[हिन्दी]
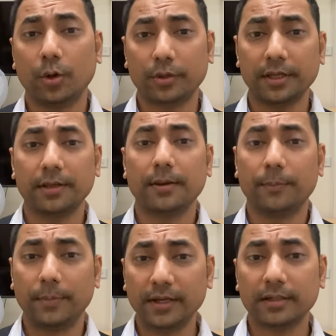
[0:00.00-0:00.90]
ओके
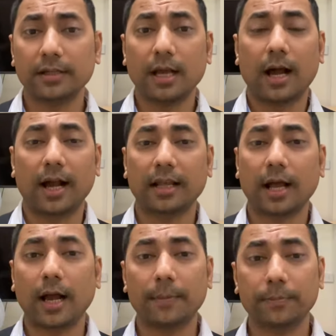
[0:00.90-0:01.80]
बट अगर
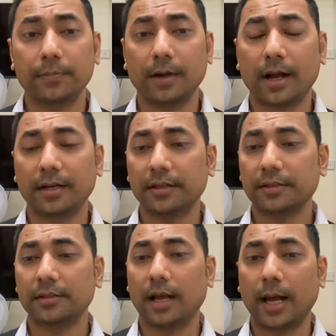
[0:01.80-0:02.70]
आप अगर
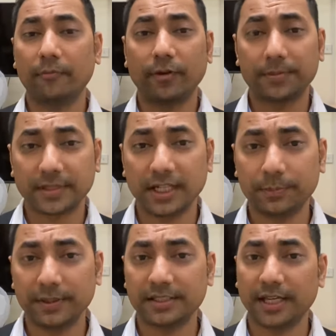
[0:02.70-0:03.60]
आप
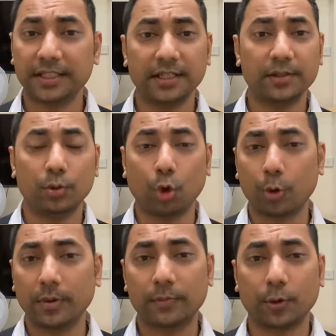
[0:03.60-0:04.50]
वेबसाइट पे जाएंगे
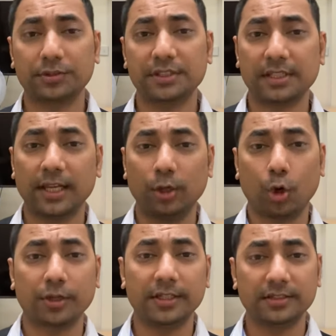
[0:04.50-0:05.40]
नॉर्मल प्रोसेस है
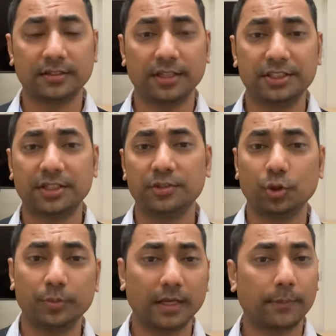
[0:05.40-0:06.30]
लॉग इन रजिस्टर
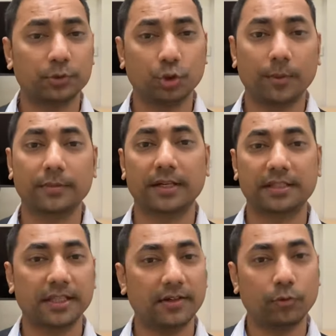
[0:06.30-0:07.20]
जो भी आप जो हम
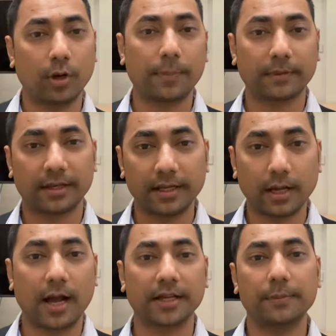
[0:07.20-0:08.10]
करते हैं वो आप करें
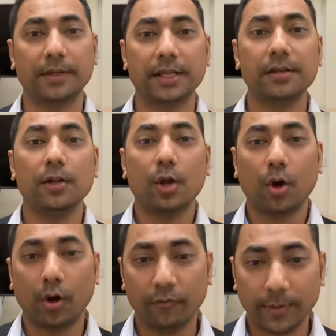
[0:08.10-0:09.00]
आगे बढ़ें
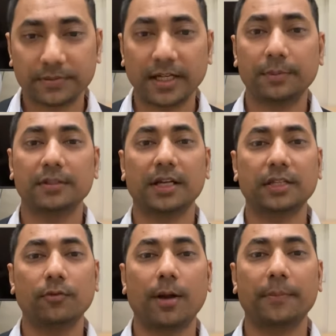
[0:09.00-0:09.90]
और वेबसाइट में
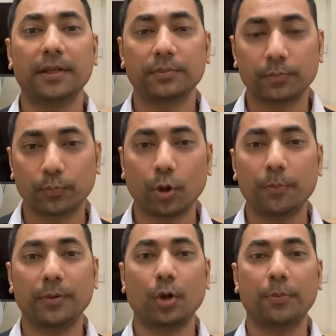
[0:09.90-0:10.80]
जाके वहाँ पे
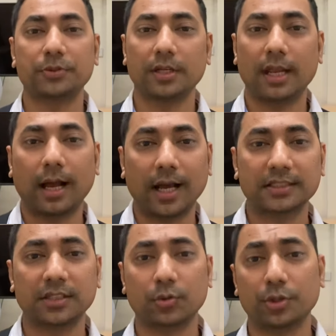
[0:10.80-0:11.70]
प्रॉपर ऑप्शन है
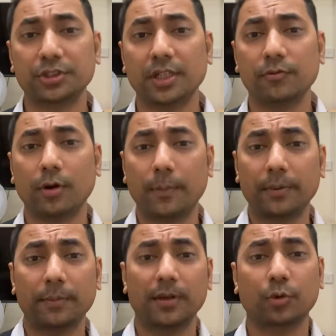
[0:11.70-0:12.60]
आस्क का क्वेश्चन वहाँ
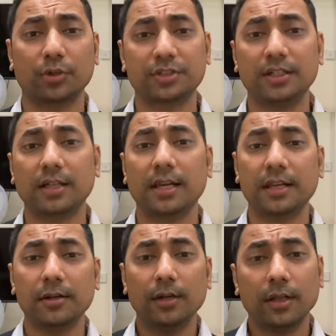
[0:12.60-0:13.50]
पे अपना क्वेश्चन
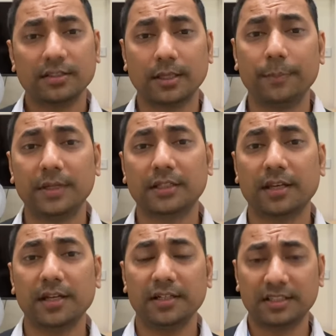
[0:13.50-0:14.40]
डालें सबमिट
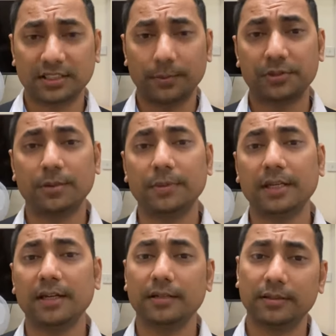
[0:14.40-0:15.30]
करें डिस्क्रिप्शन भी
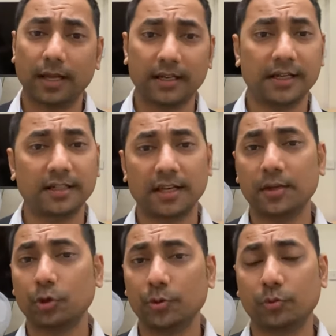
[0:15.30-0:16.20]
है डालना है
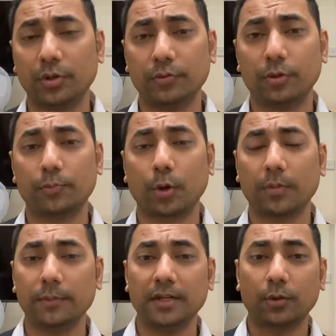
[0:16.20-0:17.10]
डालें कोई कोई वो
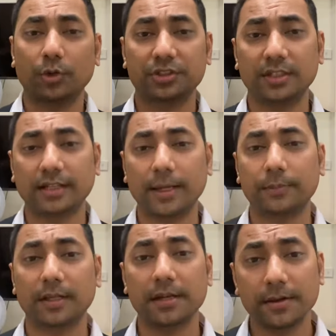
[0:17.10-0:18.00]
प्रॉब्लम नहीं है क्वेश्चन टाइप
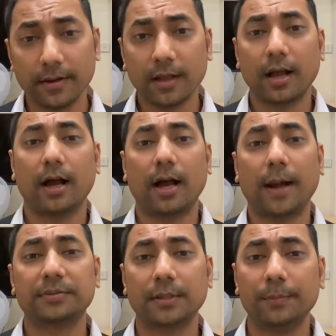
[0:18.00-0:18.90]
करें
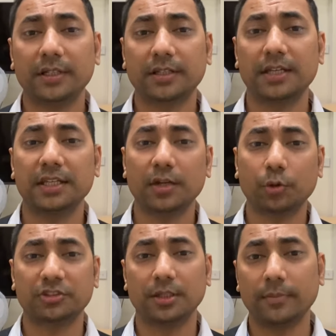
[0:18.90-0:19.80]
आप सबमिट करेंगे
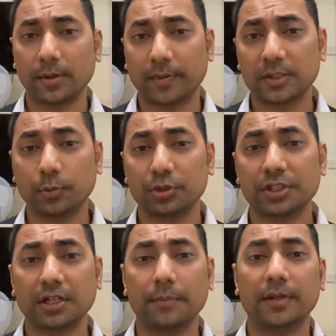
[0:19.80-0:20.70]
क्वेश्चन मेरे पास
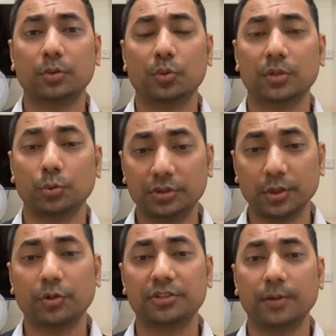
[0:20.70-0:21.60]
पहुंचेगा मैं तुरंत उसी
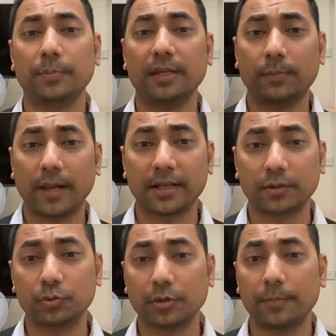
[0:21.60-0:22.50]
क्वेश्चन पे रिप्लाई
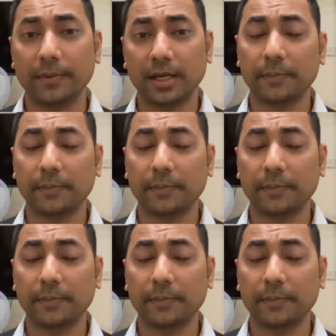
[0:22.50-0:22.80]
करूंगा मेरे